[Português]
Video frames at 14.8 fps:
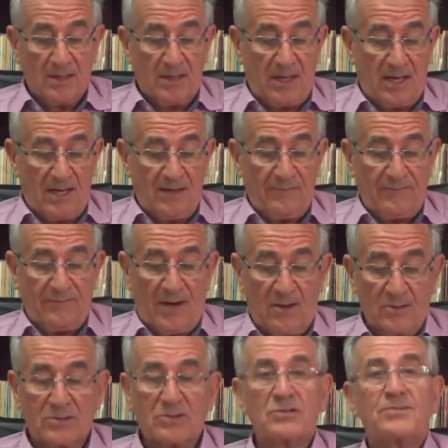e
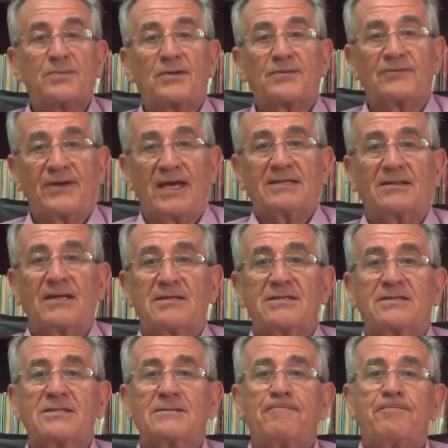falsos
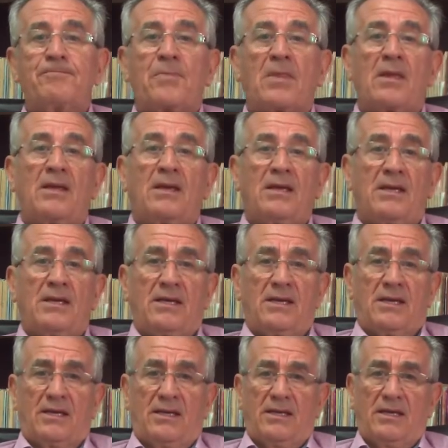profetas,
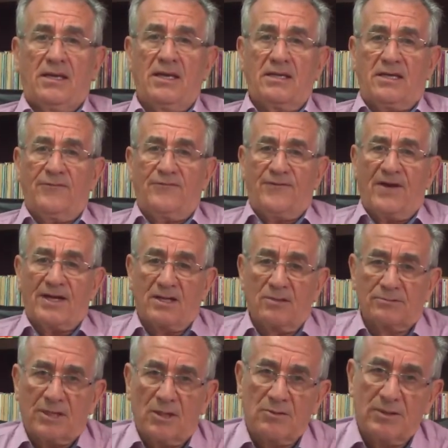e que
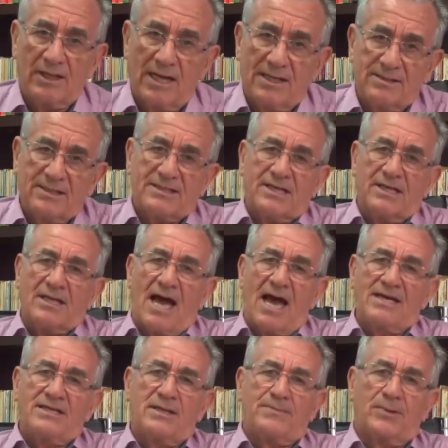farão tão grandes
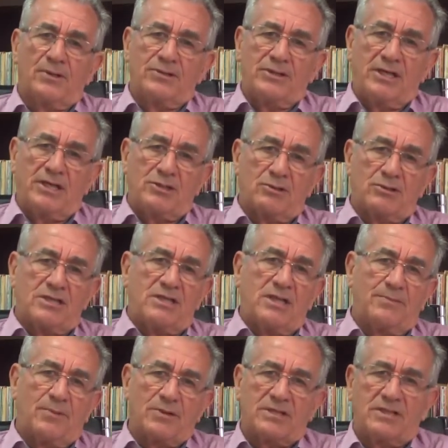sinais de prodígio que,
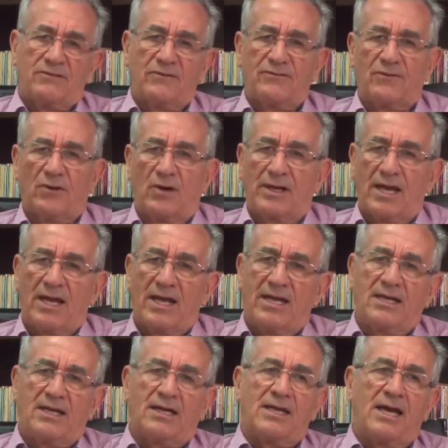se possível fora,
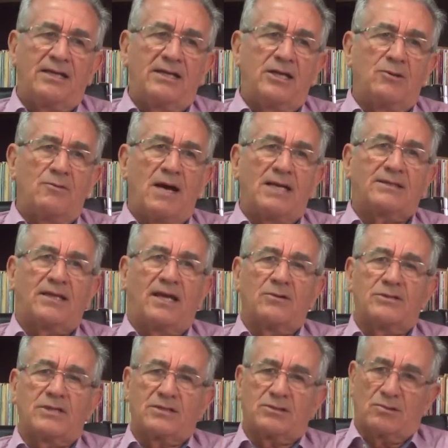enganariam até
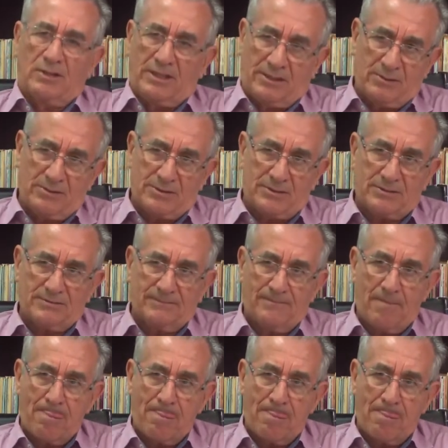os escolhidos.